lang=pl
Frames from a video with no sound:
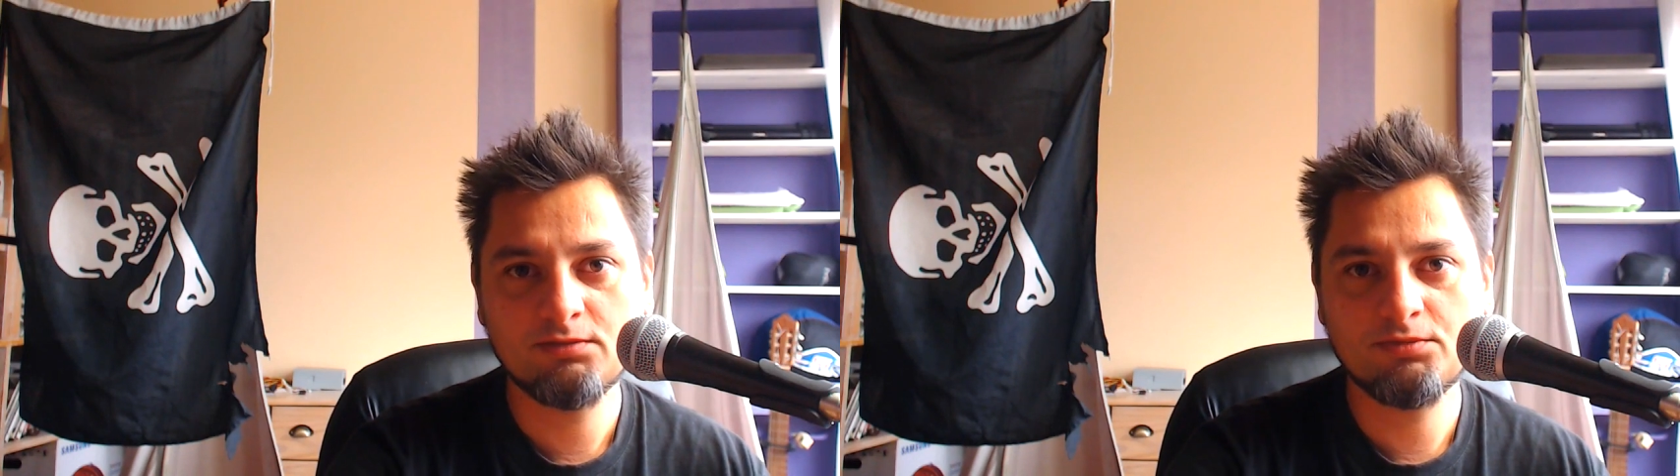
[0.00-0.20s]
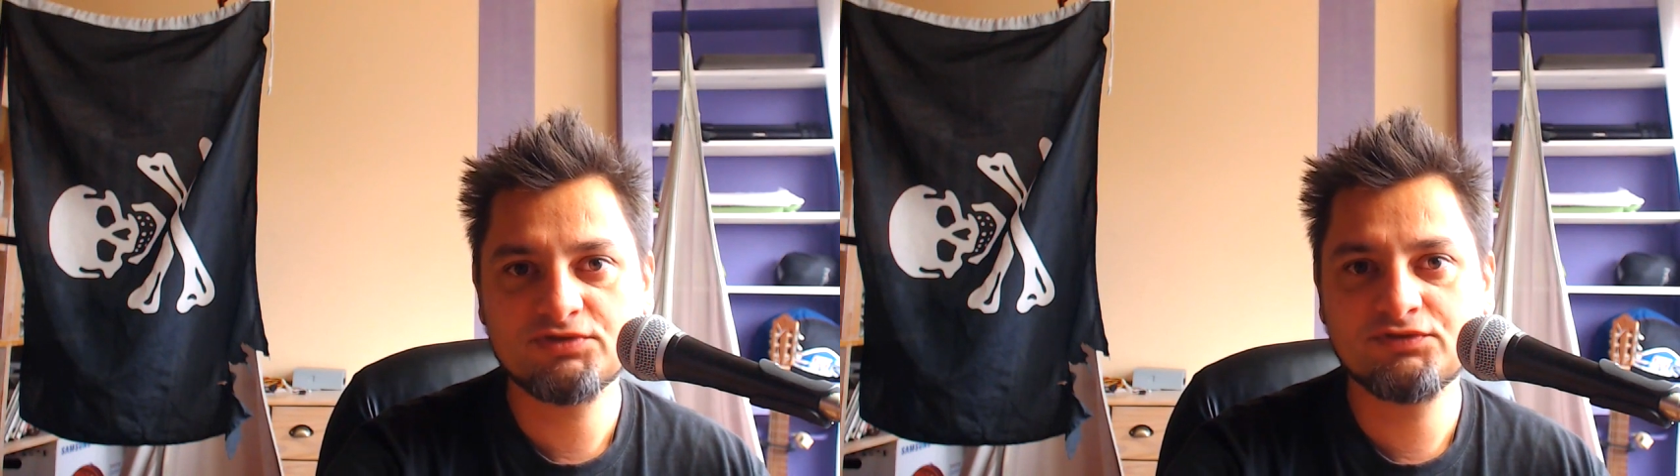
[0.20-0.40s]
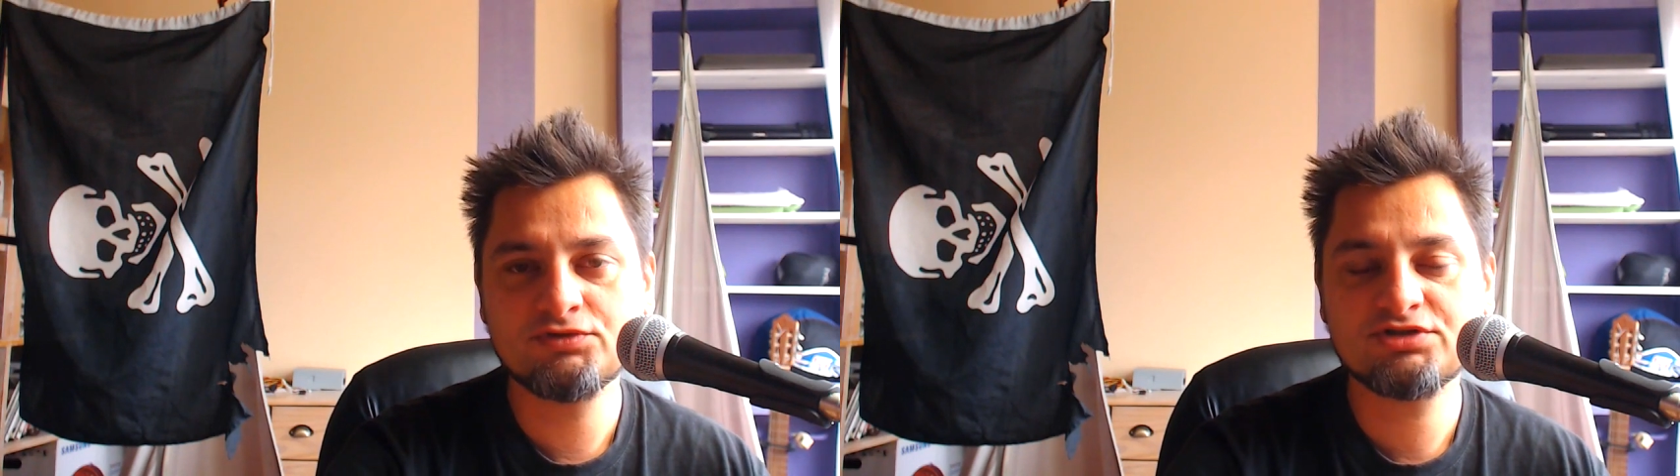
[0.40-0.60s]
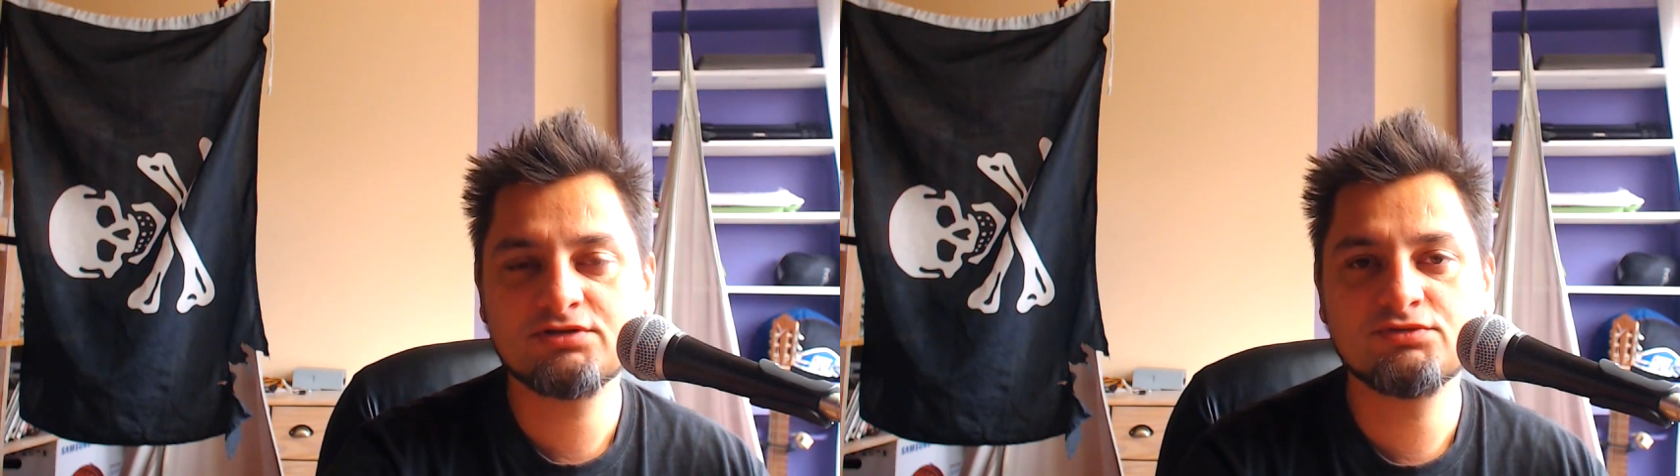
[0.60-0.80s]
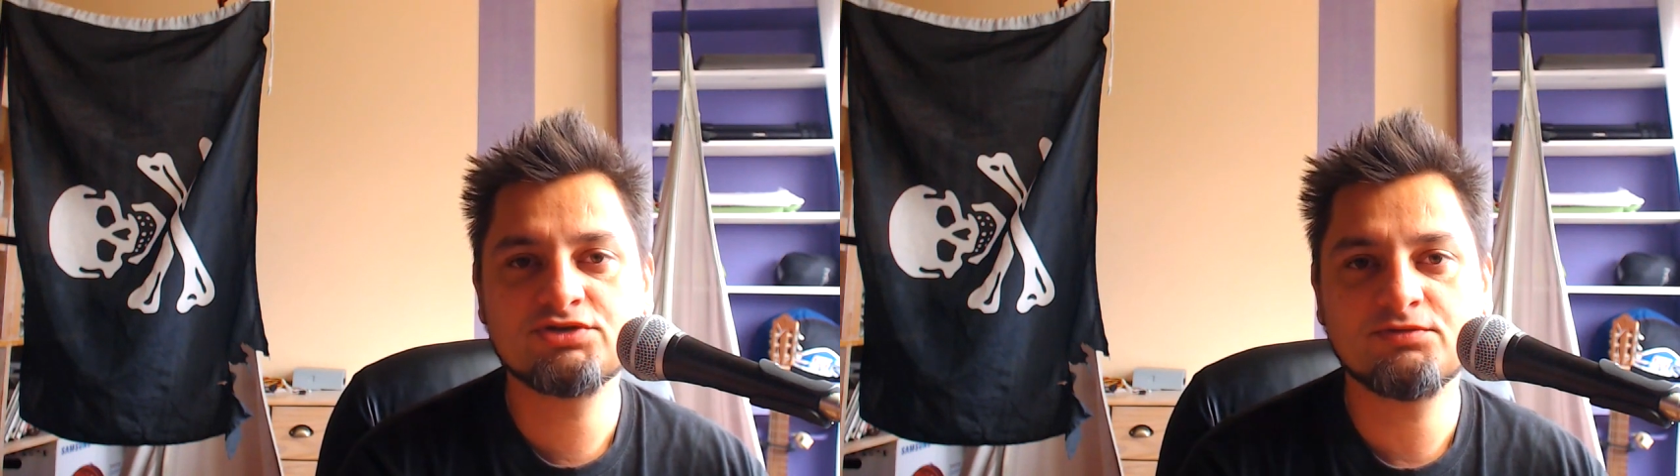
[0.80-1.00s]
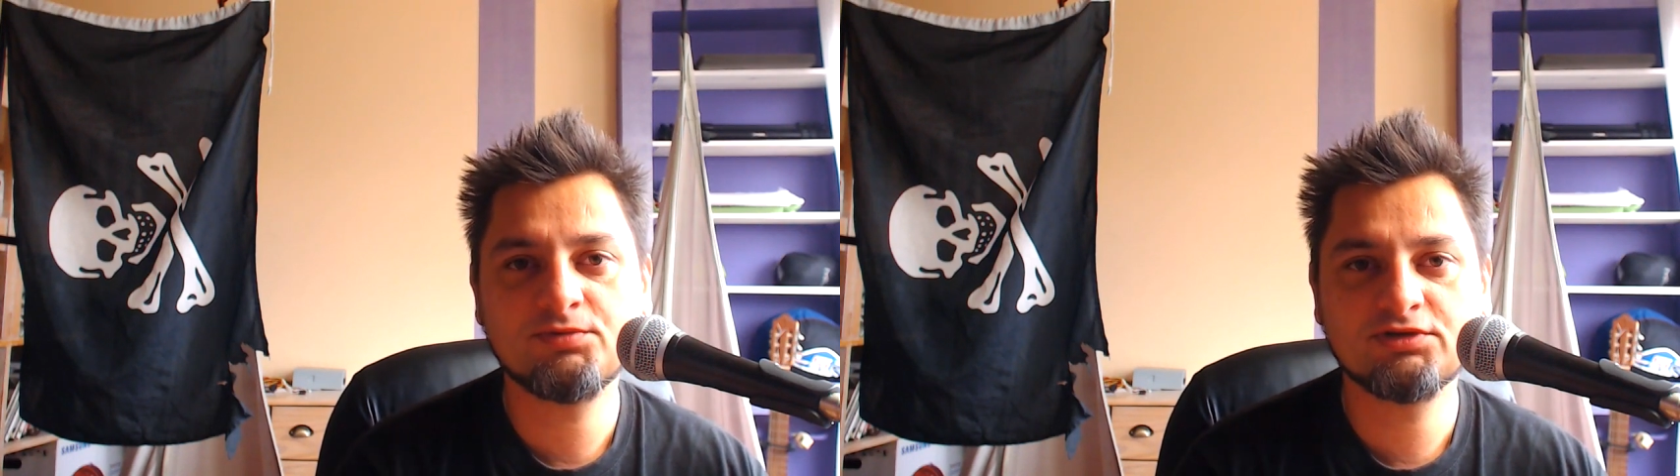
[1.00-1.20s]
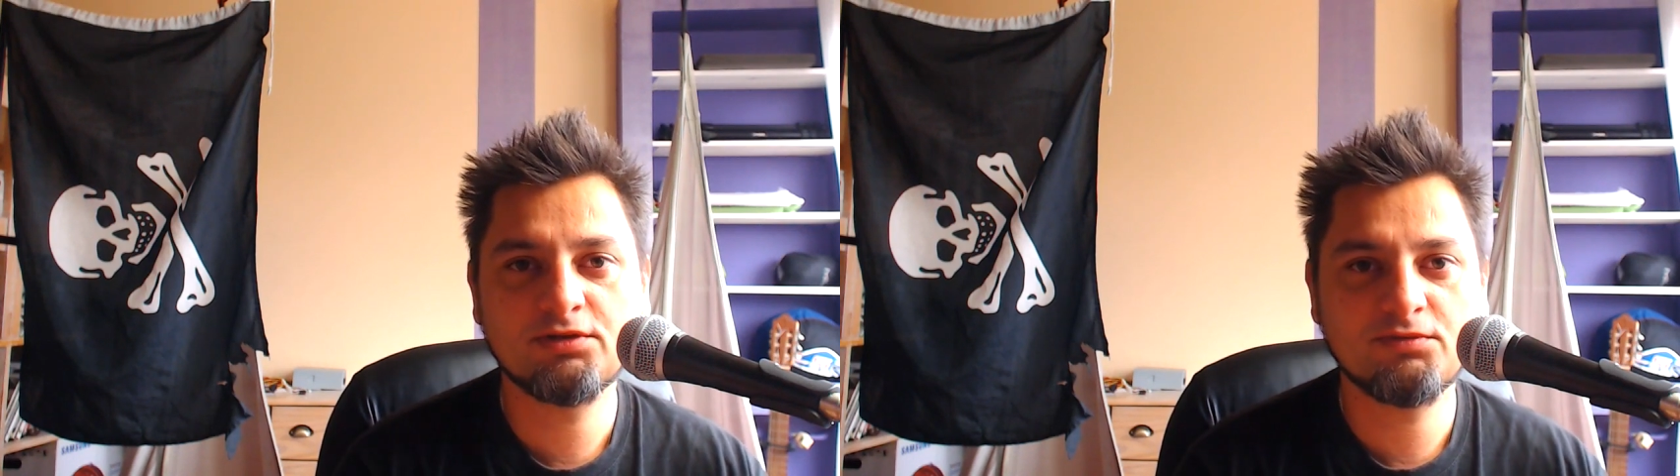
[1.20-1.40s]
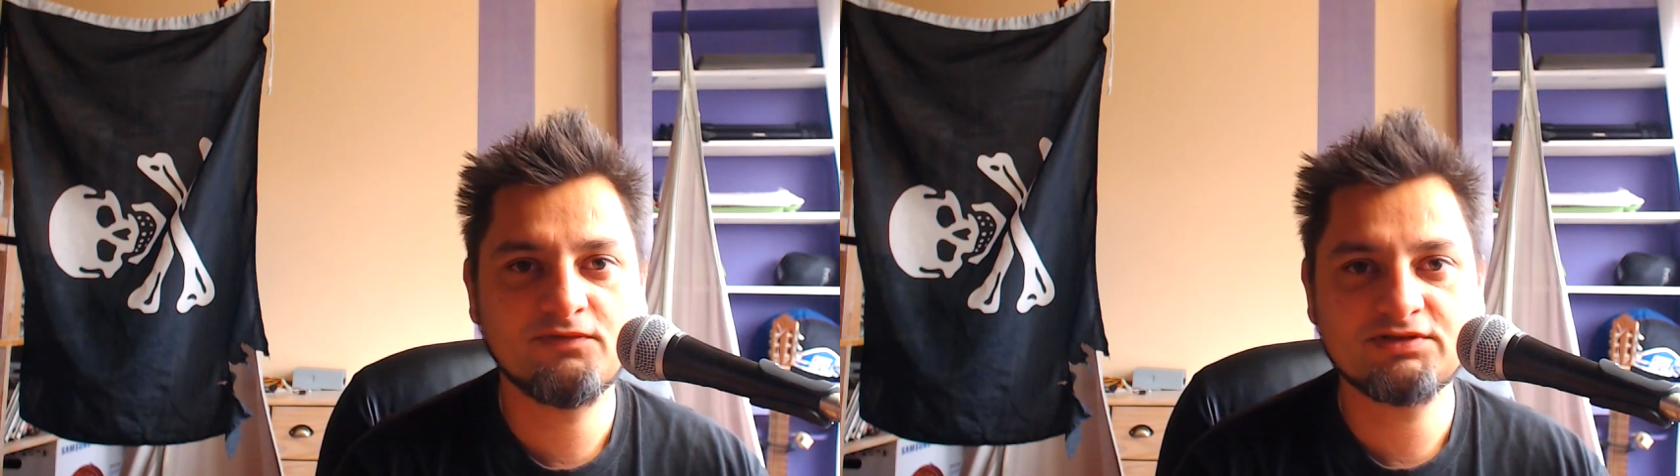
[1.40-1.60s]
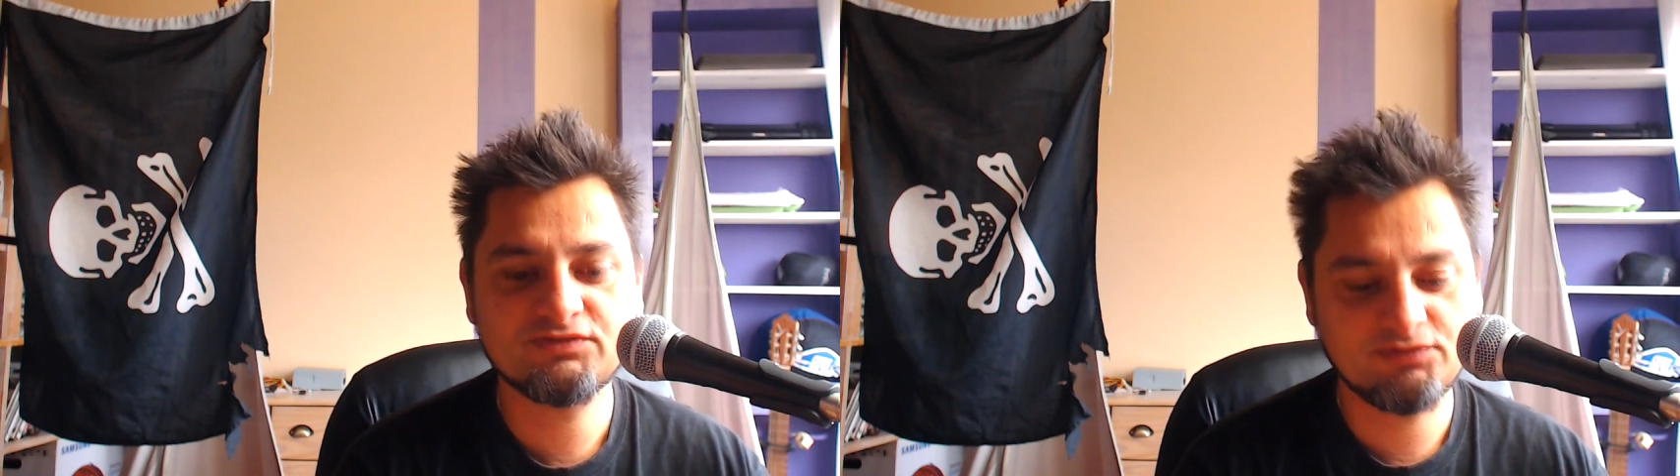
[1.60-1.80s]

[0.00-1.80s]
Pozwólcie ludziom podejmować